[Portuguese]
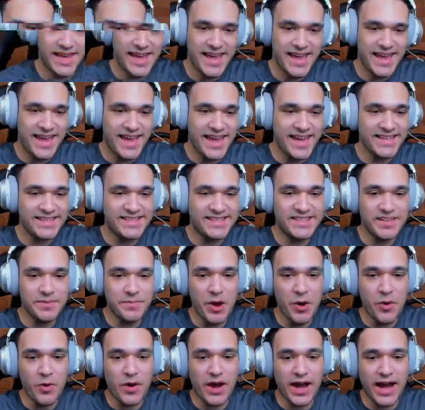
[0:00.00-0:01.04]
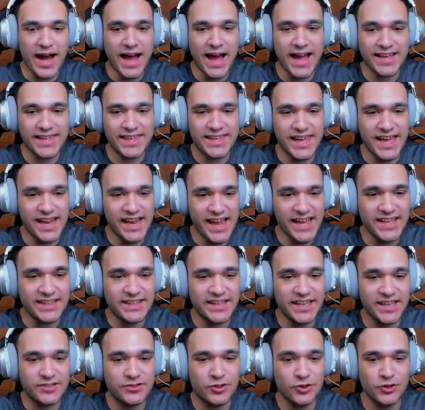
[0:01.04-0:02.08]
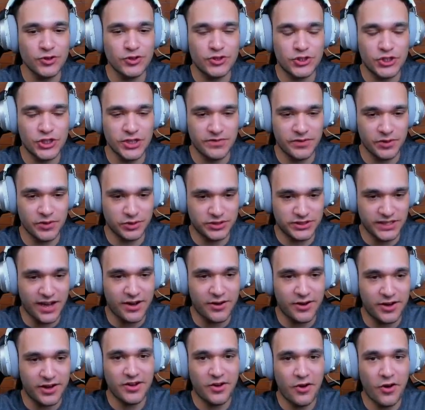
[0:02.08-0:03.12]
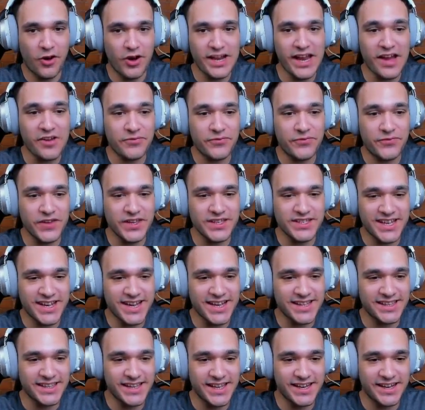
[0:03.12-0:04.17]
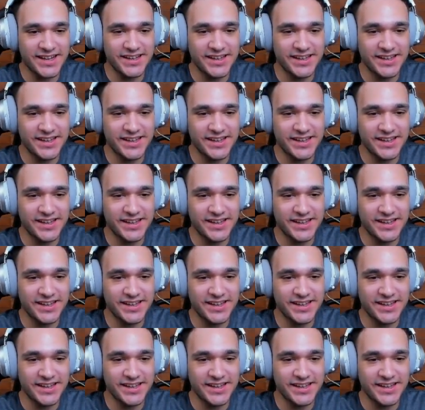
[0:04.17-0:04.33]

Esse meu carro aqui, ele é indestrutível, tá, ó. Olha a física dele.